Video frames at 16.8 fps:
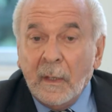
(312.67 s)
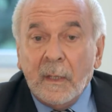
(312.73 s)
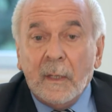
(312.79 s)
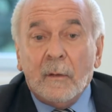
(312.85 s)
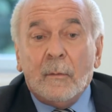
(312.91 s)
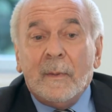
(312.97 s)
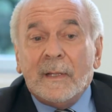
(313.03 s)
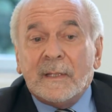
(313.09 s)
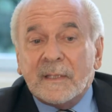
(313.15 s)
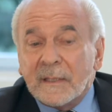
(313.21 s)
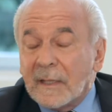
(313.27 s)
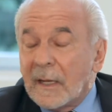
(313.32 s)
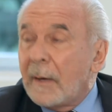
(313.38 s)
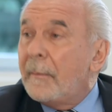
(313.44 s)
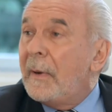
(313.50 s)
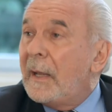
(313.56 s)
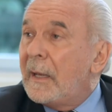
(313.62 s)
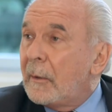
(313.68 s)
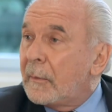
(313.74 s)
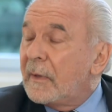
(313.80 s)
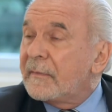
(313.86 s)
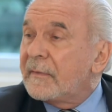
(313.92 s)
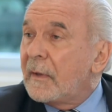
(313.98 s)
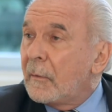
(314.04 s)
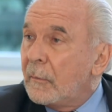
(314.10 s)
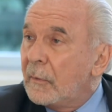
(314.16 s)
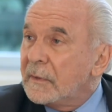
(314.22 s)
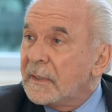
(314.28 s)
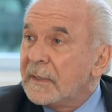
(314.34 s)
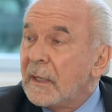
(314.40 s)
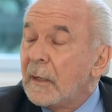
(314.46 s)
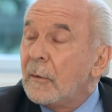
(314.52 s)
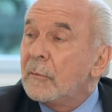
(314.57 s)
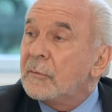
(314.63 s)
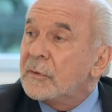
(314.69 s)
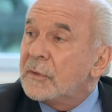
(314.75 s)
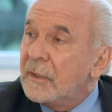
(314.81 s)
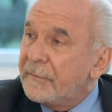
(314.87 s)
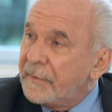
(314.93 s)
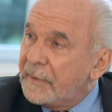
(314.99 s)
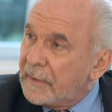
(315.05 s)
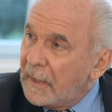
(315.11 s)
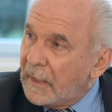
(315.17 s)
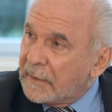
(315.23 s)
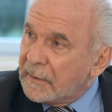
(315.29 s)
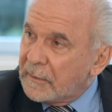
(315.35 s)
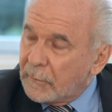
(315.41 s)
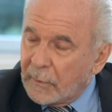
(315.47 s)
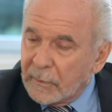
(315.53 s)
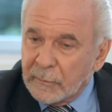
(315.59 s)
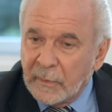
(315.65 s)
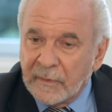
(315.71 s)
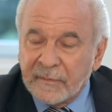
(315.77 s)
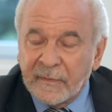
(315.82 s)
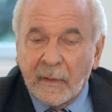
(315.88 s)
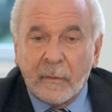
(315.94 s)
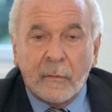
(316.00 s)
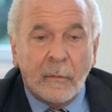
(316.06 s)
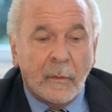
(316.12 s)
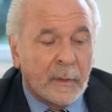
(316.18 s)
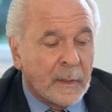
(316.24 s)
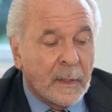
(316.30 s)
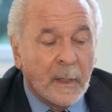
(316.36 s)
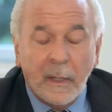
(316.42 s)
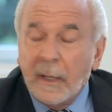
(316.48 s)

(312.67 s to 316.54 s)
E como é que você trabalha com essa coisa da longevidade, com a doença crônica?